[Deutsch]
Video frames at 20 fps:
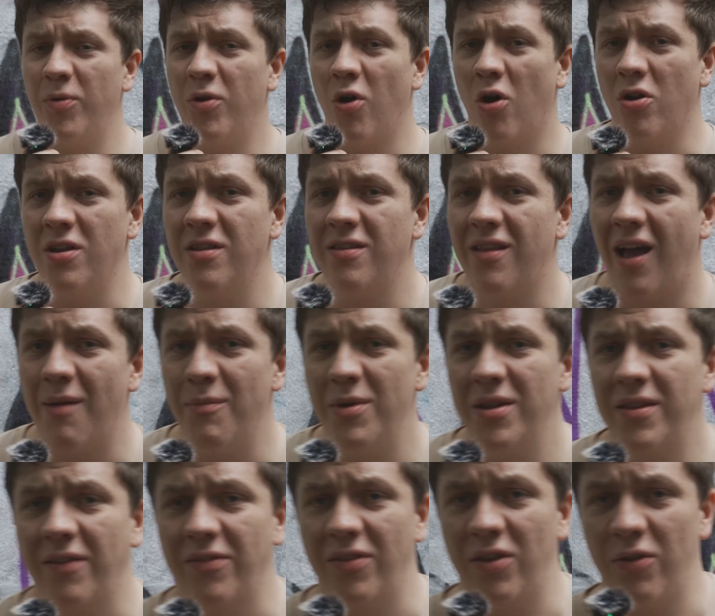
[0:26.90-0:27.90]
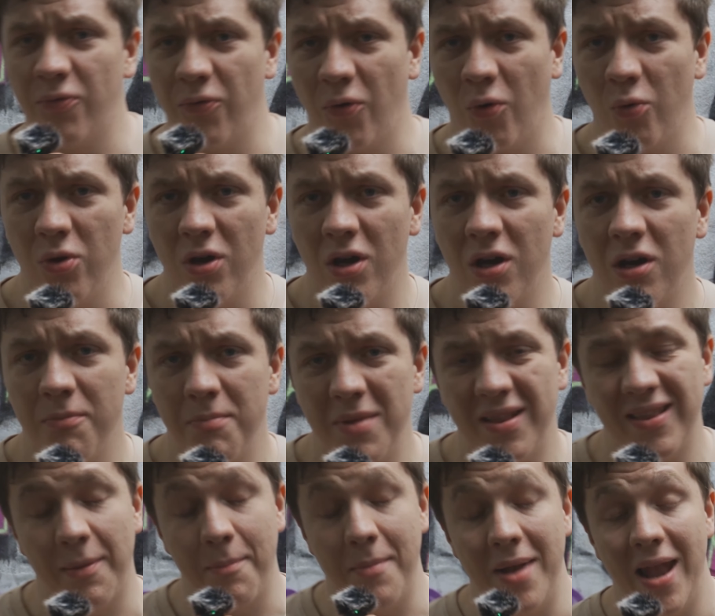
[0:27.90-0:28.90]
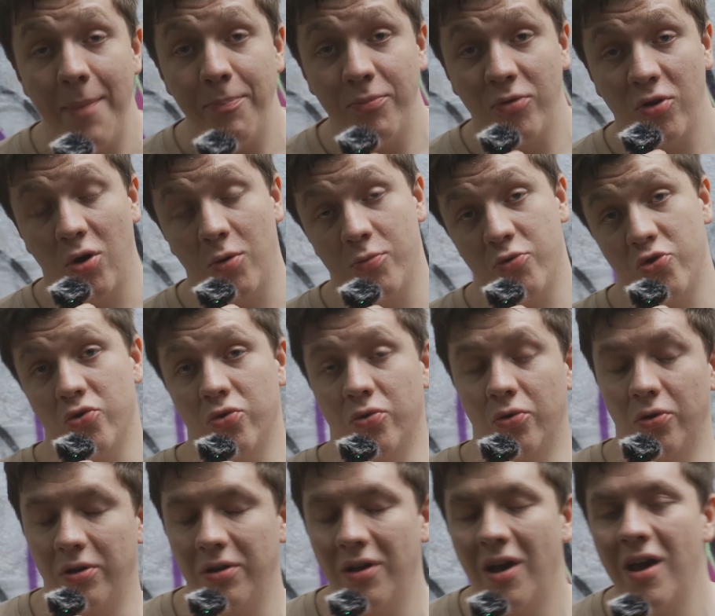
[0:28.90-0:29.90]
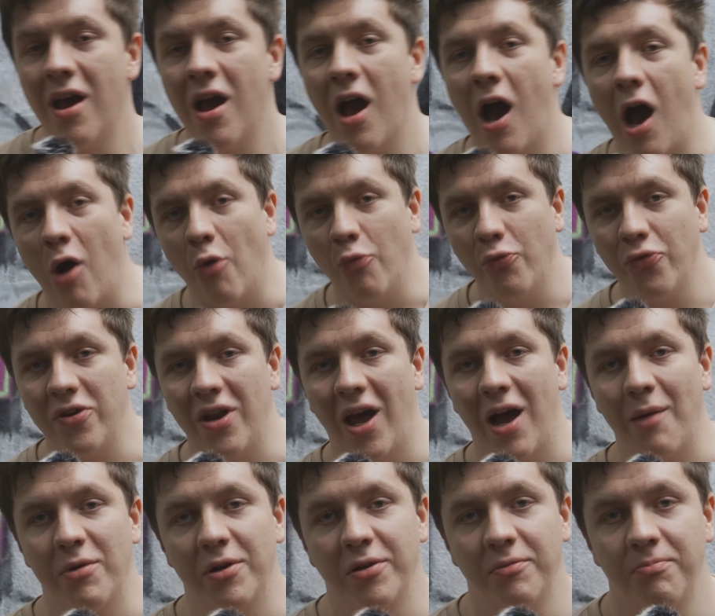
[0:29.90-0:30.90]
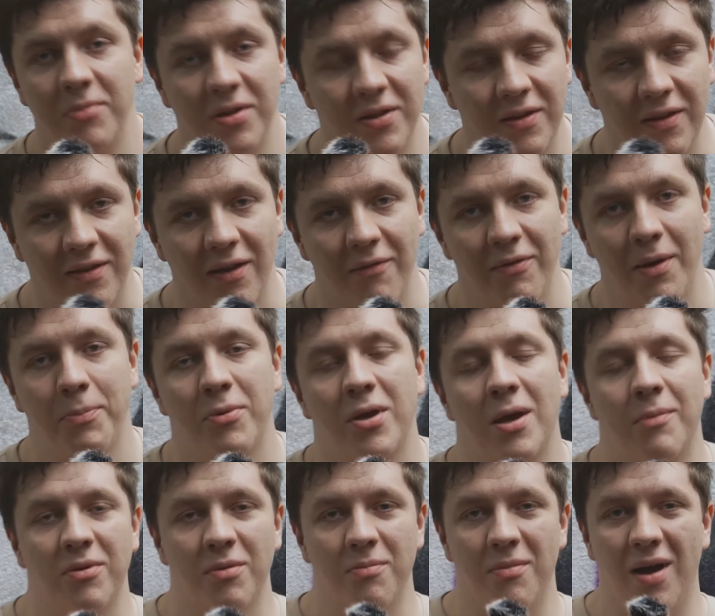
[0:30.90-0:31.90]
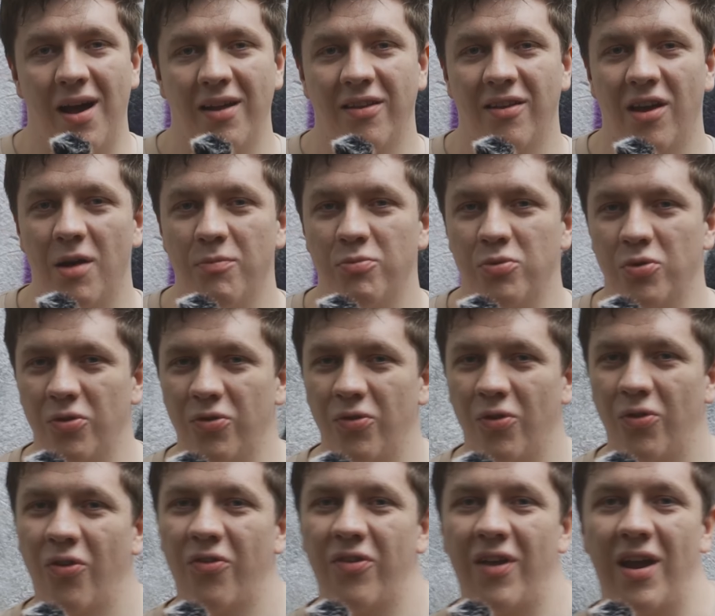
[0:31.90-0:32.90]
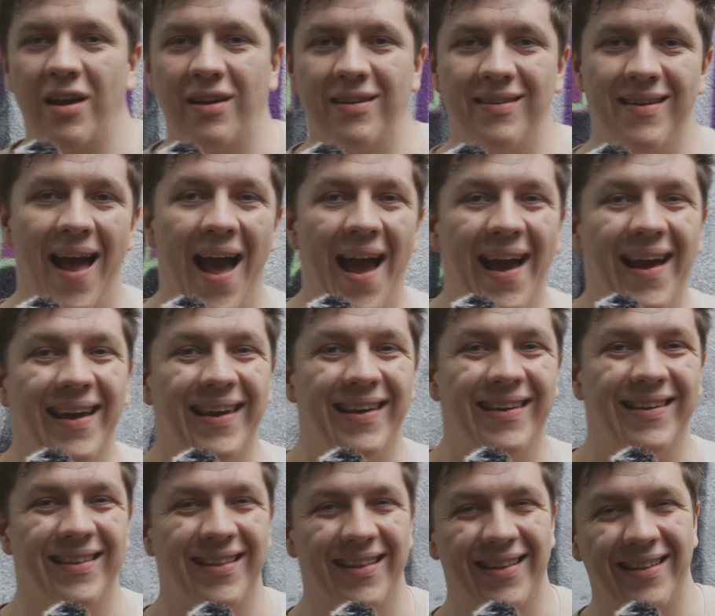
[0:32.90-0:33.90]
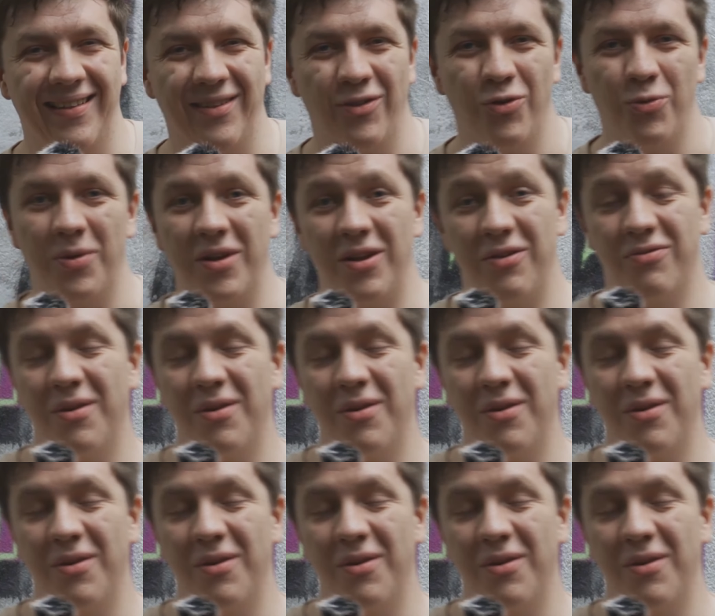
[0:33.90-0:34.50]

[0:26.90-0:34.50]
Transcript: Begonnen damit, dass ich früher mit dem Laptop schon Aufnahmen mit dieser Webcam gemacht habe und sozusagen Nachrichten über die